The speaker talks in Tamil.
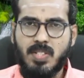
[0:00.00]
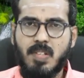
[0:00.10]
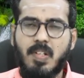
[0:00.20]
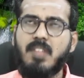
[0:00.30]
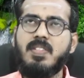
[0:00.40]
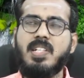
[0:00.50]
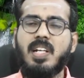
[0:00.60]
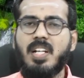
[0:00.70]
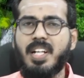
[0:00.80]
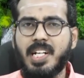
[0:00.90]
பாசிட்டிவான
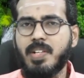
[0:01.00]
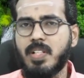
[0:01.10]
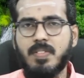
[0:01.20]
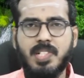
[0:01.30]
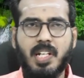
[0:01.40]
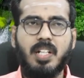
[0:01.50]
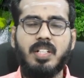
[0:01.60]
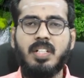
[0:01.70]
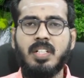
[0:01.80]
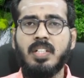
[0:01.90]
விஷயங்கள் நெகட்டிவான
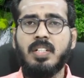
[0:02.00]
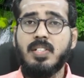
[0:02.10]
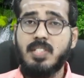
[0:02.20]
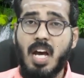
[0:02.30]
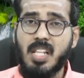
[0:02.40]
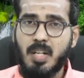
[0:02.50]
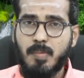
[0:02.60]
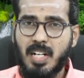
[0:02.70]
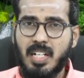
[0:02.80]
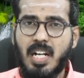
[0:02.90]
விஷயங்கள்
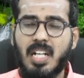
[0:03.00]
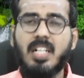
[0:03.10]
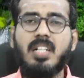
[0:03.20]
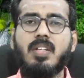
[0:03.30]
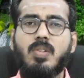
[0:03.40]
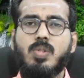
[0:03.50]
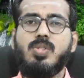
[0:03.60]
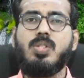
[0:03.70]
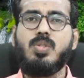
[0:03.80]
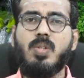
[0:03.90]
சாதகமான காலங்கள்
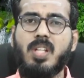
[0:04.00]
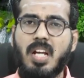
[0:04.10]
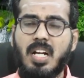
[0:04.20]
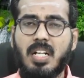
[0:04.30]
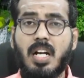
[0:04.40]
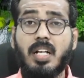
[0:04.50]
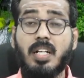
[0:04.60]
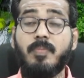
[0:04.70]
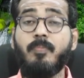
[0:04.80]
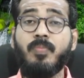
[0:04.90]
கொஞ்சம் சோதனையான
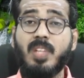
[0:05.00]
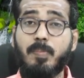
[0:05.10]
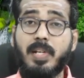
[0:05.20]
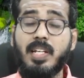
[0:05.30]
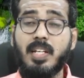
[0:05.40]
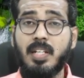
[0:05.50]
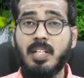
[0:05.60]
காலங்கள் இப்படி